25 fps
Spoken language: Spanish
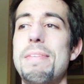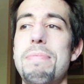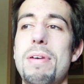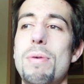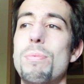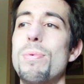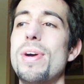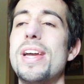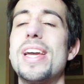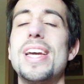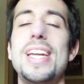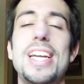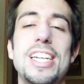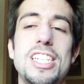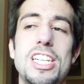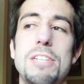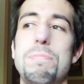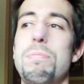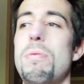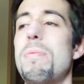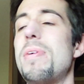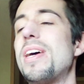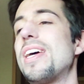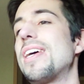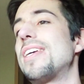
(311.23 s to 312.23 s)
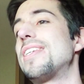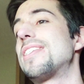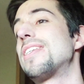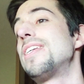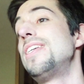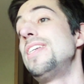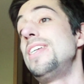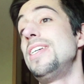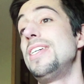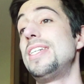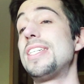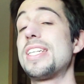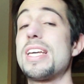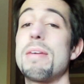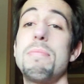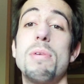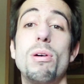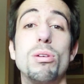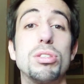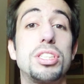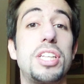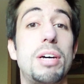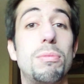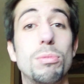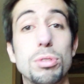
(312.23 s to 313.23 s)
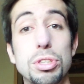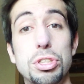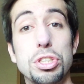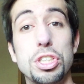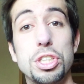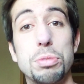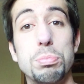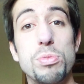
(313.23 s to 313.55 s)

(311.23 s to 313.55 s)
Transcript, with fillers: Japan Weekend y las Es que me gusta mucho,